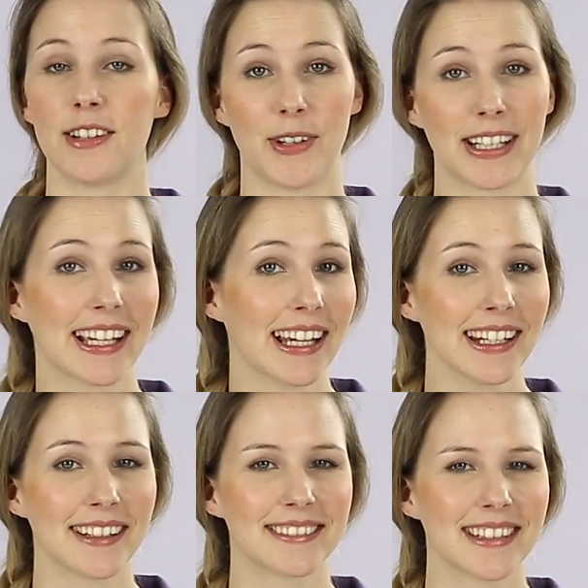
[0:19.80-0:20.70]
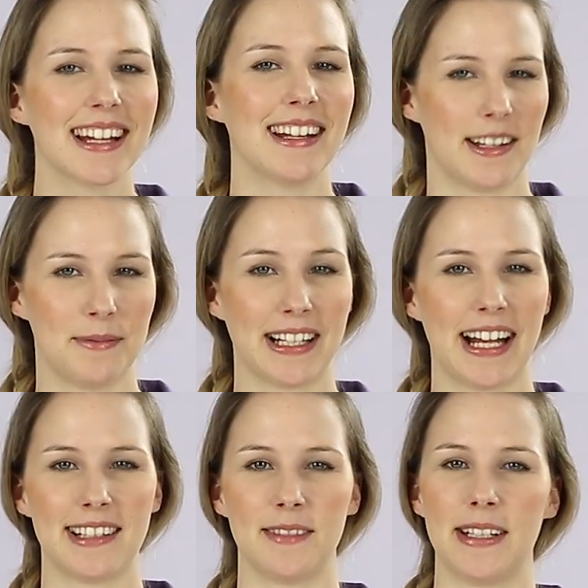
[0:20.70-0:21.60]
Neugierig? Dann
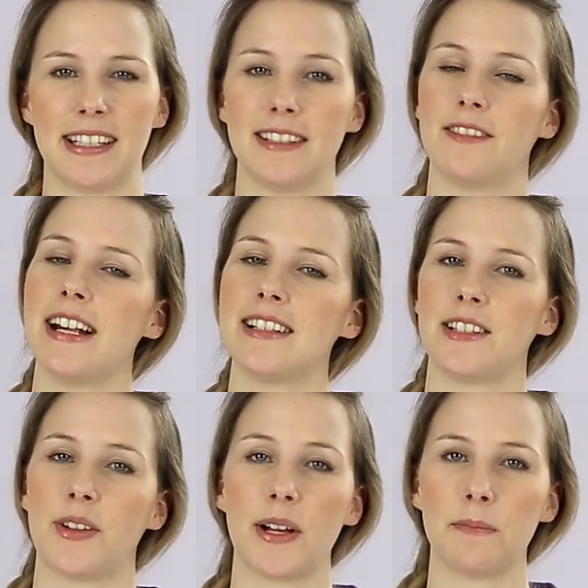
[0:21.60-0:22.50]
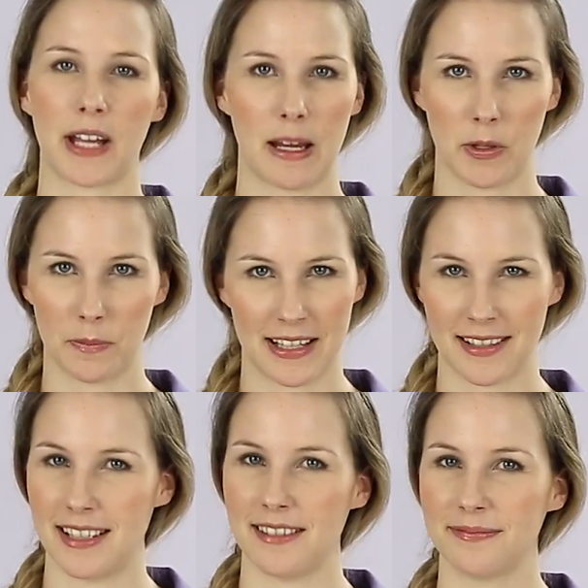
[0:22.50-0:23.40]
begleite mich in die Welt der neuen
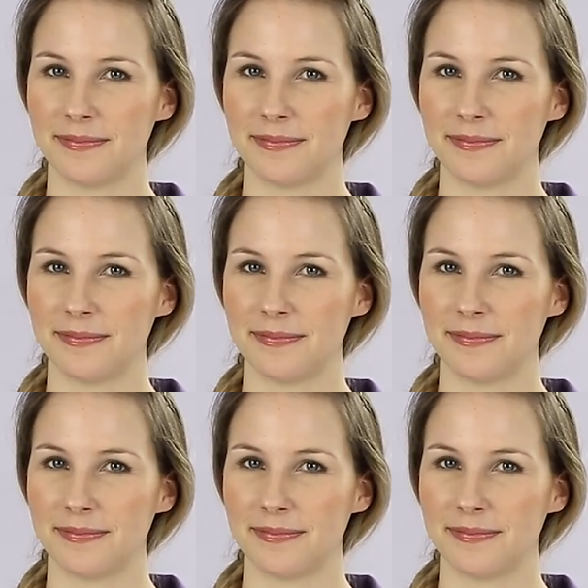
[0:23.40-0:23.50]
Premium-Pinsel.